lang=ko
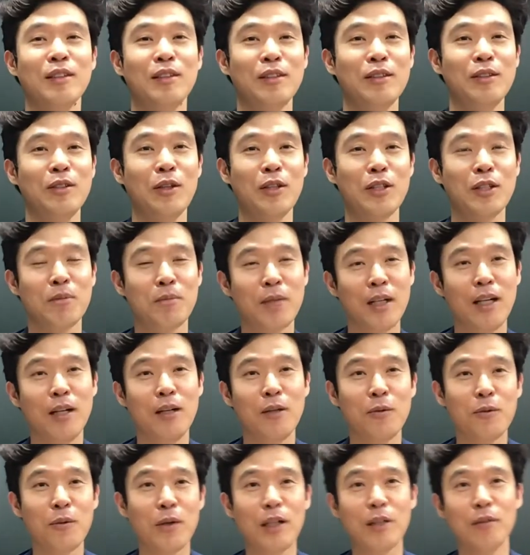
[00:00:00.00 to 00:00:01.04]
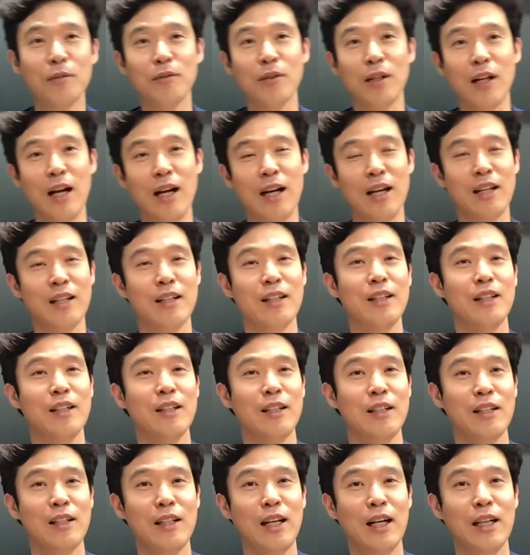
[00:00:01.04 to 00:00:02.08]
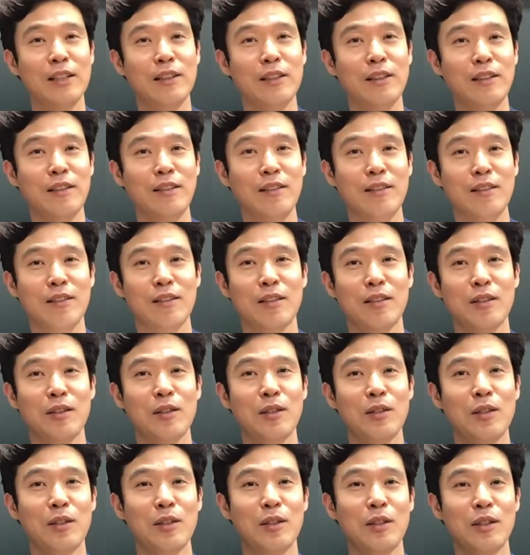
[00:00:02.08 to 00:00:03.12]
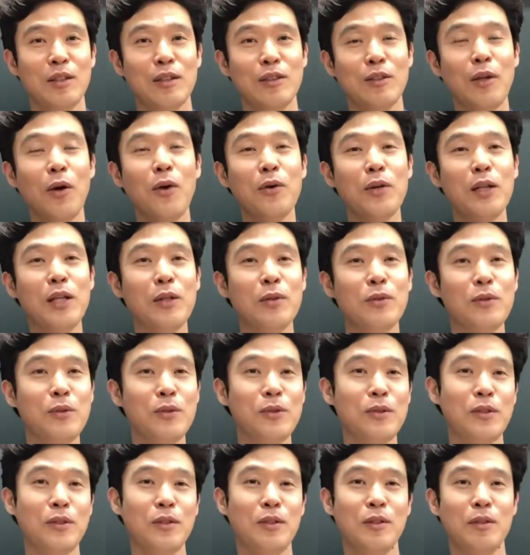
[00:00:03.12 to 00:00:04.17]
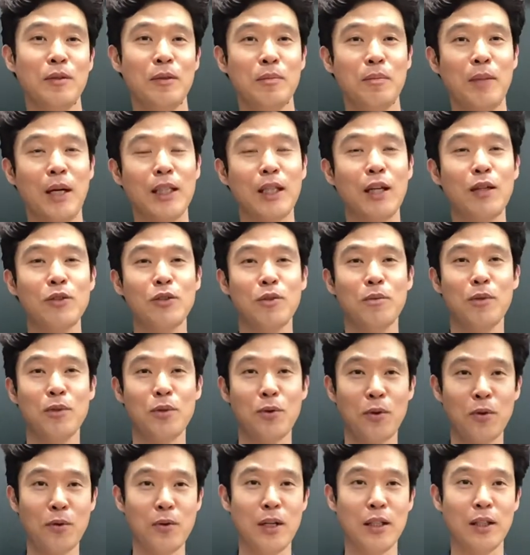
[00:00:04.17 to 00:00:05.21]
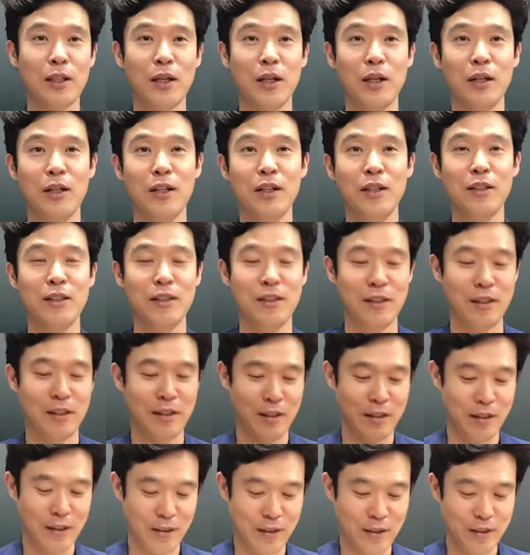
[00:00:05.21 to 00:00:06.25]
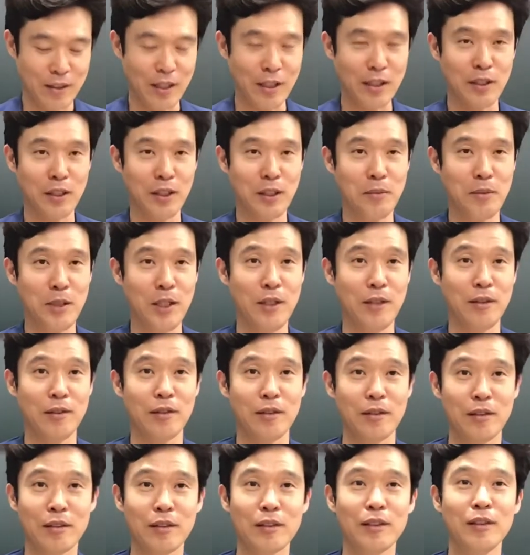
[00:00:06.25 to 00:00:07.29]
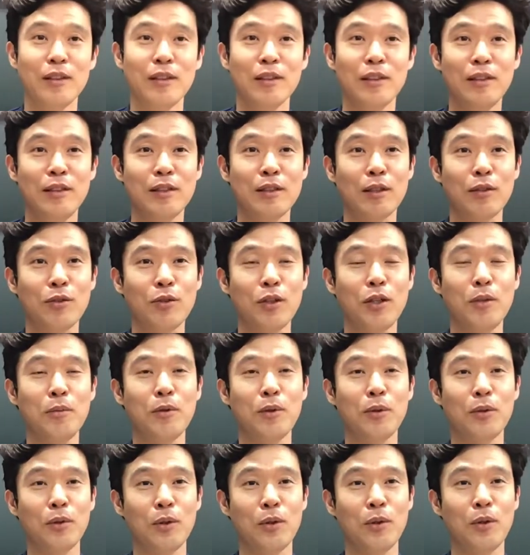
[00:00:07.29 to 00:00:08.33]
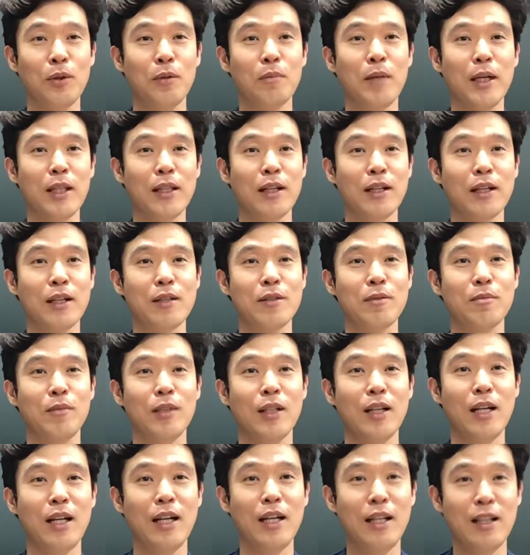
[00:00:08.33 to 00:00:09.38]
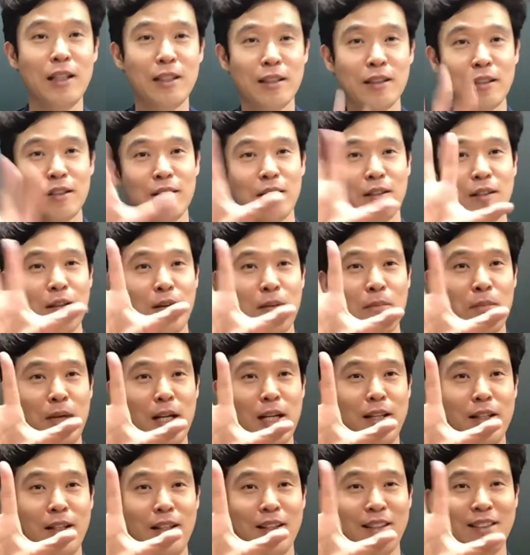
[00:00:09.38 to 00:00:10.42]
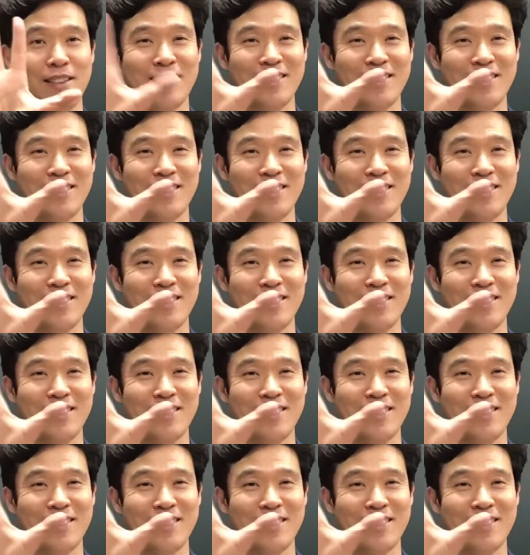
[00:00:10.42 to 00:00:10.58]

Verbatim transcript: 열심히 하려고 하는구나 라는 성의로 받아주시면 좋을 것 같아요. 자, 그러면 이제 수업으로 또 만나겠습니다. 빠이!